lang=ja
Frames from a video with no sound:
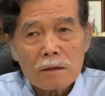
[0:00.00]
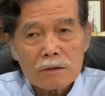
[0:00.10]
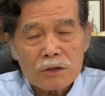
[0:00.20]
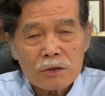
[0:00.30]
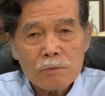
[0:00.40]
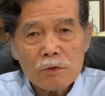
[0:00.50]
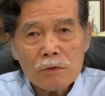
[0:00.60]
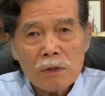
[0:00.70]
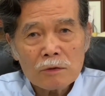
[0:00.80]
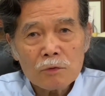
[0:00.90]
寿命
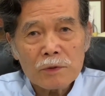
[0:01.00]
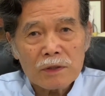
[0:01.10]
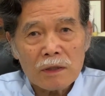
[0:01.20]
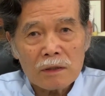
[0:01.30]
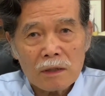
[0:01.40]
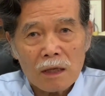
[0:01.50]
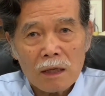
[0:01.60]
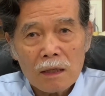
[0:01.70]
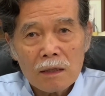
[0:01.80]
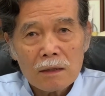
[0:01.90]
が伸びていて
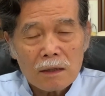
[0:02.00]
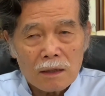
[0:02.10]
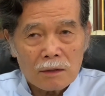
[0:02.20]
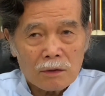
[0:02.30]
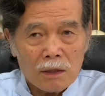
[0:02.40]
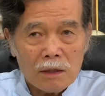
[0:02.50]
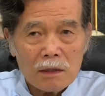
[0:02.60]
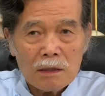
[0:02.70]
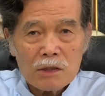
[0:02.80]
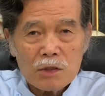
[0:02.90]
えっと、平
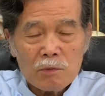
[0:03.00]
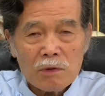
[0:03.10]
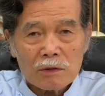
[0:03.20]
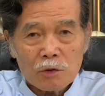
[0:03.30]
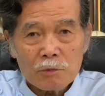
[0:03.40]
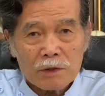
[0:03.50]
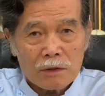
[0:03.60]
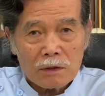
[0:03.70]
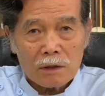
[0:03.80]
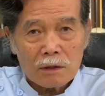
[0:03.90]
均寿命は伸びてる
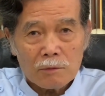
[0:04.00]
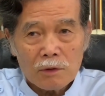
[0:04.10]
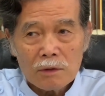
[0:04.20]
けれども、